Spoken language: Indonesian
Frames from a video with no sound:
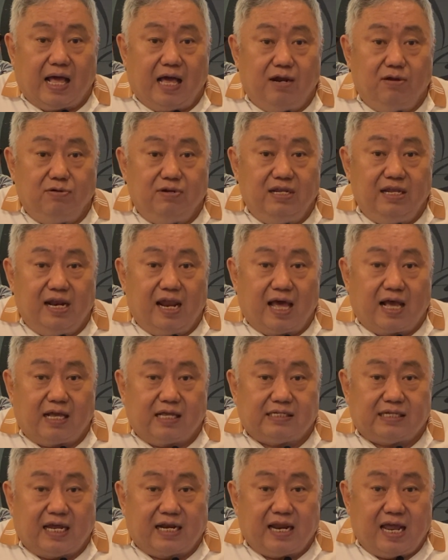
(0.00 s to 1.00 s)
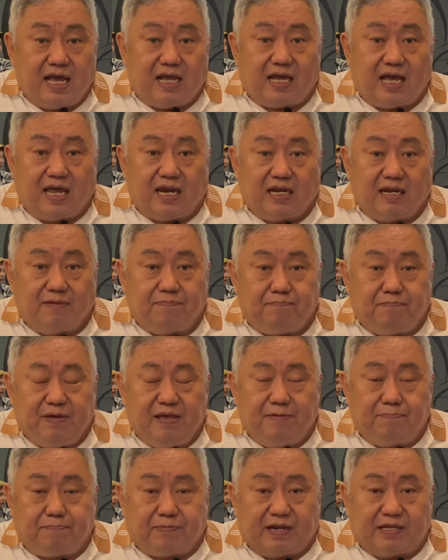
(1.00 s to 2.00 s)
kalau dilaksanakan
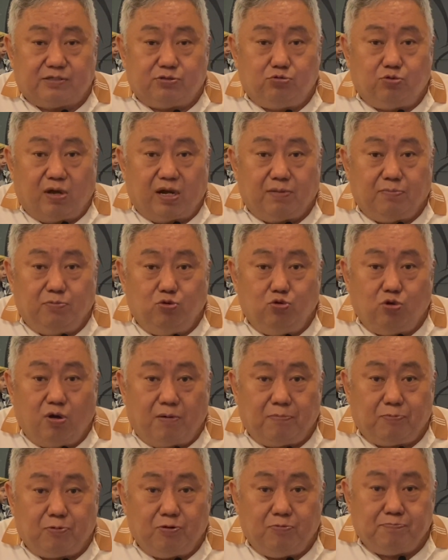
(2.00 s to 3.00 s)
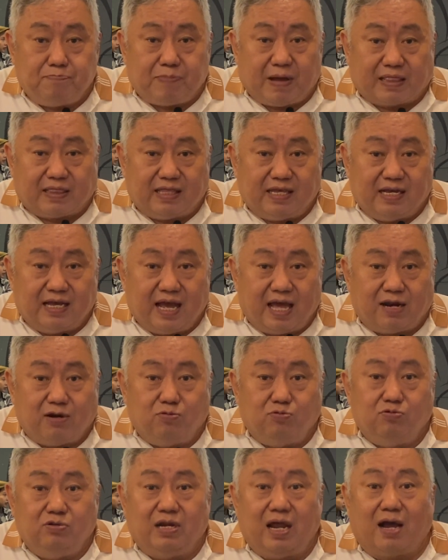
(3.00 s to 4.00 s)
Pilpres 2024 dengan
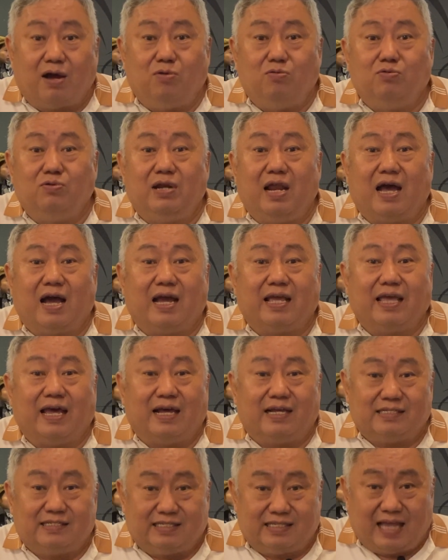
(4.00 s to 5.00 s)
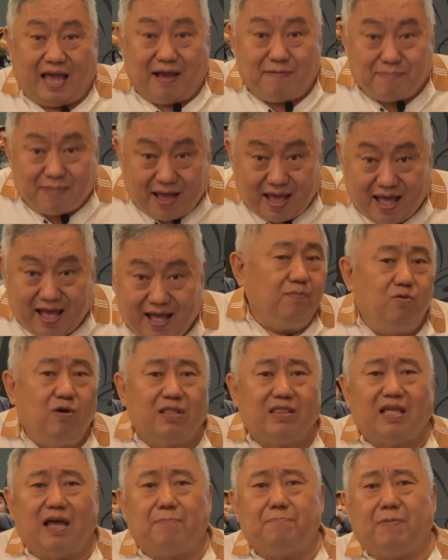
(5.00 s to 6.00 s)
undang-undang yang sama,
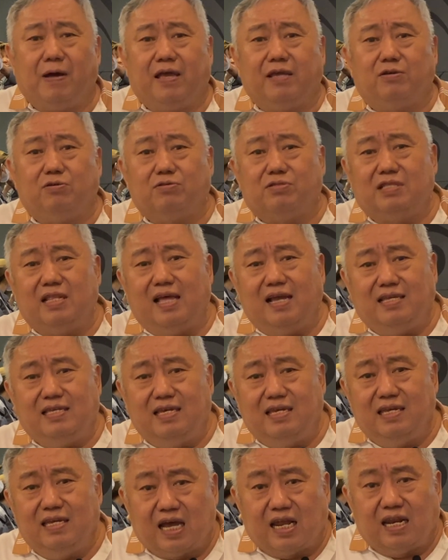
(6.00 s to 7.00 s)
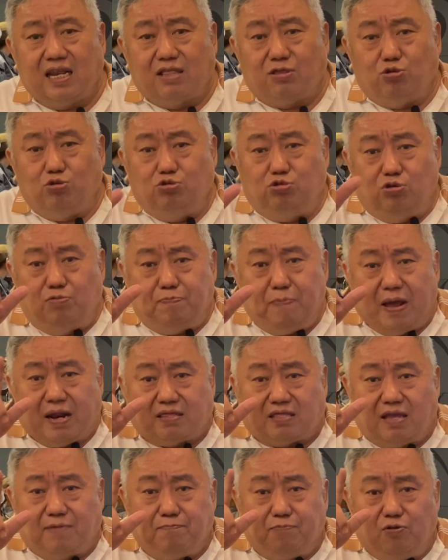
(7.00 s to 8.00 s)
buat apa ikut lagi? Karena tujuh
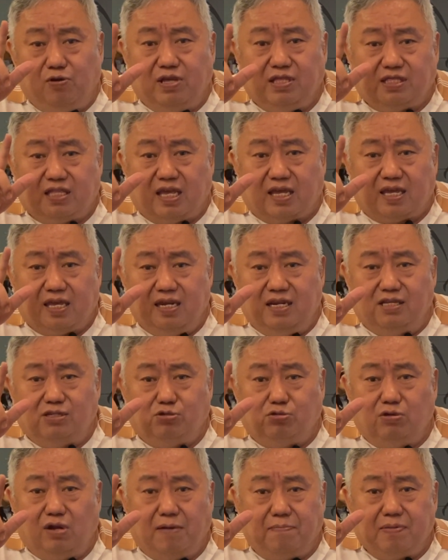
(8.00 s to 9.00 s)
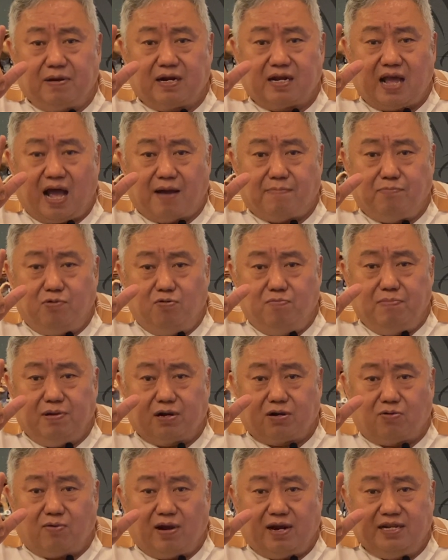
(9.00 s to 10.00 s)
partai politik ini sudah bergabung
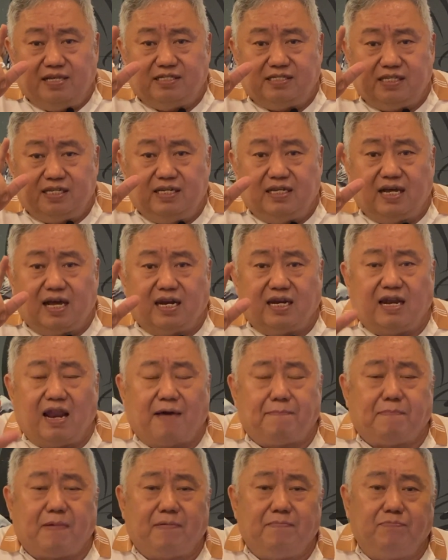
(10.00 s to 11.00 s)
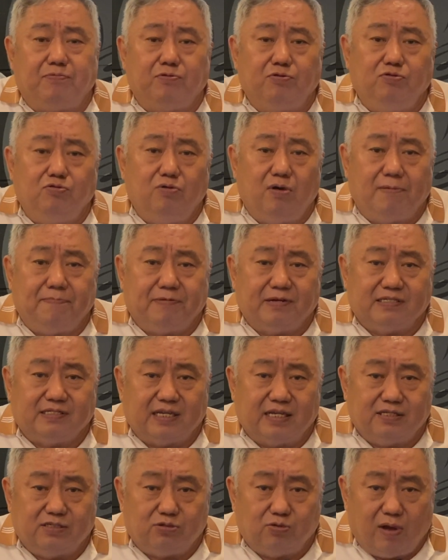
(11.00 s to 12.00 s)
berkoalisi dengan 82
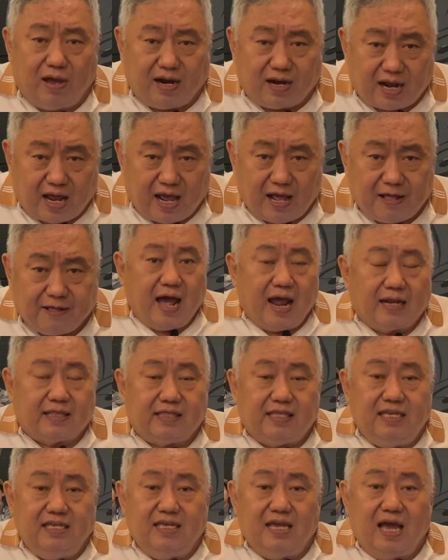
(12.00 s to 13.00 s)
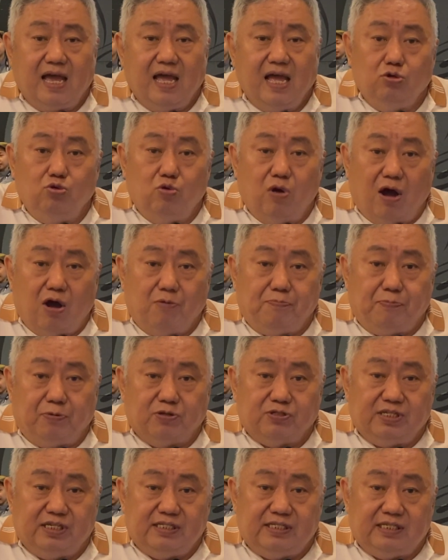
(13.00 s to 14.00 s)
persen suara. Artinya, dua
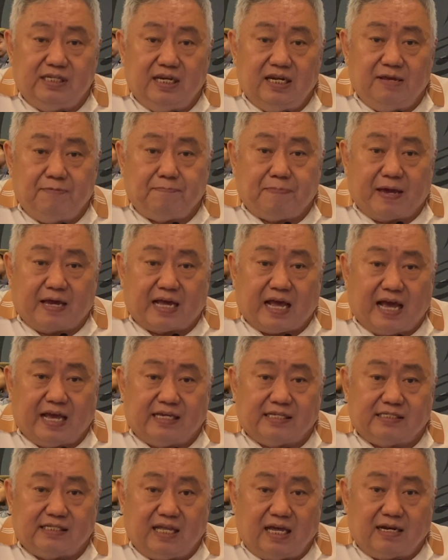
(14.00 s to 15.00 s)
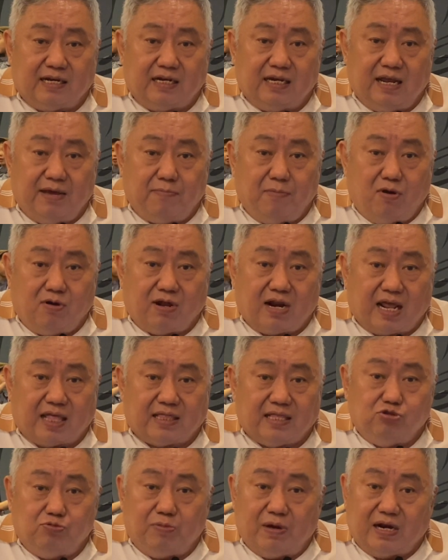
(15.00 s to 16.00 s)
oposisi ini PKS dan
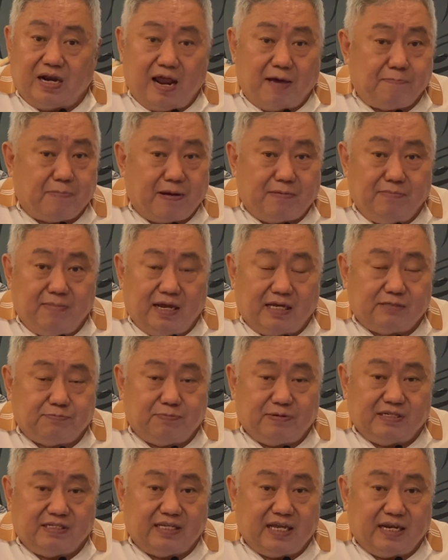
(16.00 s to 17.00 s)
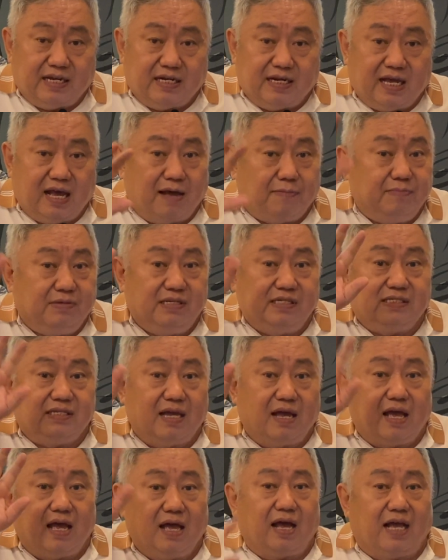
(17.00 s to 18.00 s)
Demokrat cuma 18 persen. Nggak
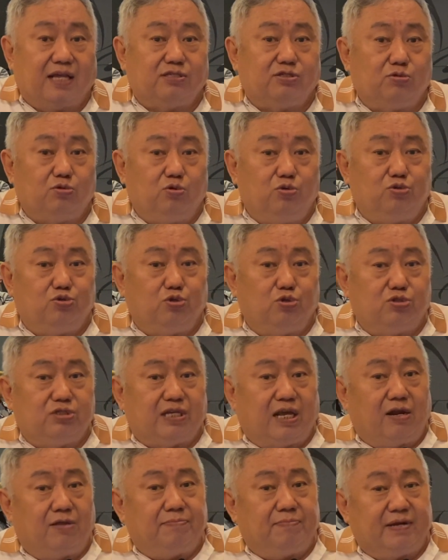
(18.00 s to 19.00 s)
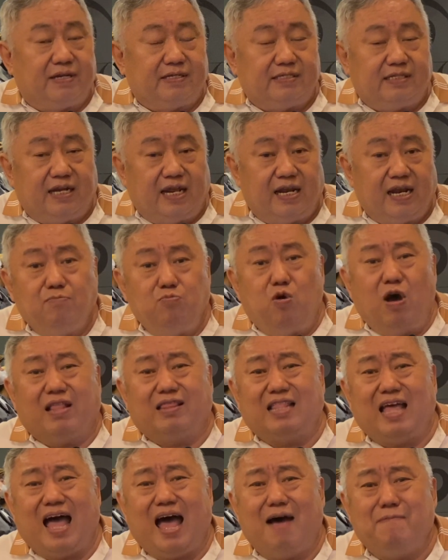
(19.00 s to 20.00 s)
bisa ngusung calon presiden.
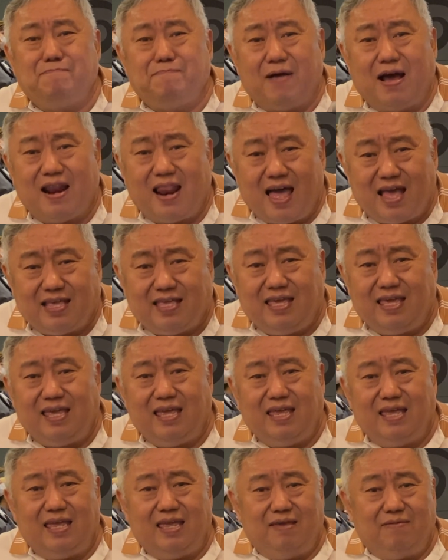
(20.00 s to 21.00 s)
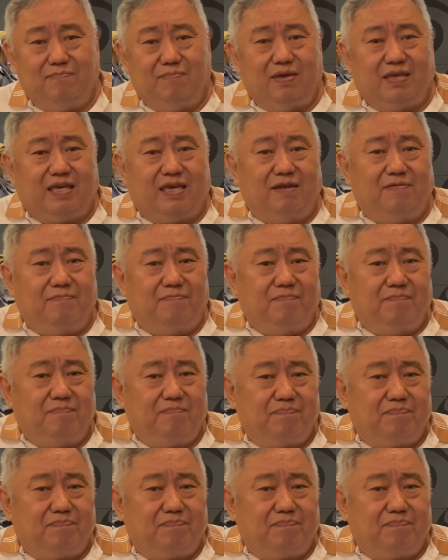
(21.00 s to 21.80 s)
Buat apa lagi bikin